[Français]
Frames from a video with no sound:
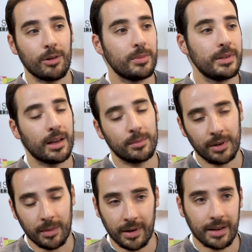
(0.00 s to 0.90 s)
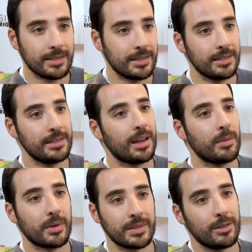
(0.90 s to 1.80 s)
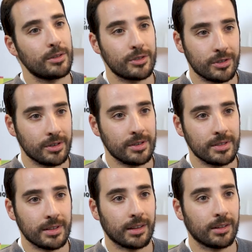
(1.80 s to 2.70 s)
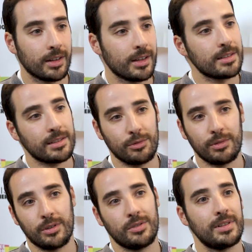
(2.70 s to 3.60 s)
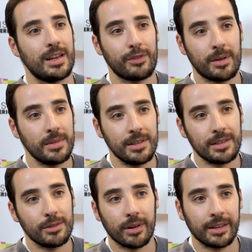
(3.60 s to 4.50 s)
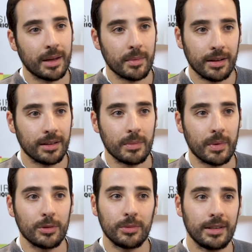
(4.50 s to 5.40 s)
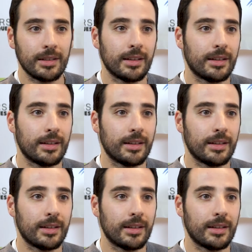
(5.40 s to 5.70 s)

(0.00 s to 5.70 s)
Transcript: à, oublier un peu la maladie, à penser à autre chose et ça soulage aussi les familles qui voient le gamin épanoui